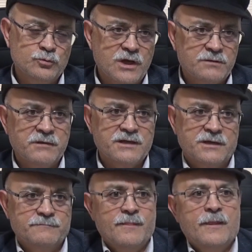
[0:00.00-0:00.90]

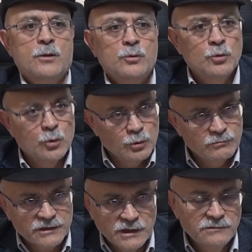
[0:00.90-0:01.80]
Üretmeden,
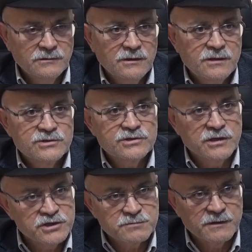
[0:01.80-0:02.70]
yorulmadan,
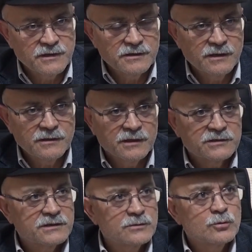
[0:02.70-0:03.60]
çalışmadan hani
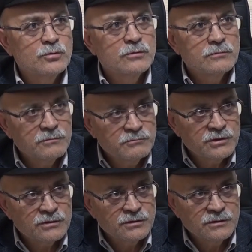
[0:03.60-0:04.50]
Atatürk'ün
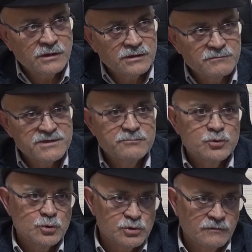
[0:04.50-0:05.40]
bir e, atamızın bir
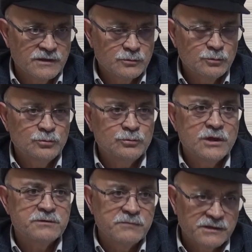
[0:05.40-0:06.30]
sözü var.
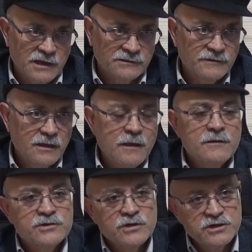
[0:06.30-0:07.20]
Üretmeden,
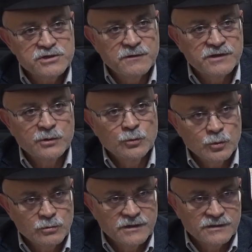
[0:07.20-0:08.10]
çalışmadan,
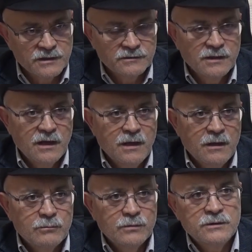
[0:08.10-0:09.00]
yorulmadan
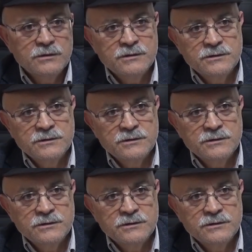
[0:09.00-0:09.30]
e,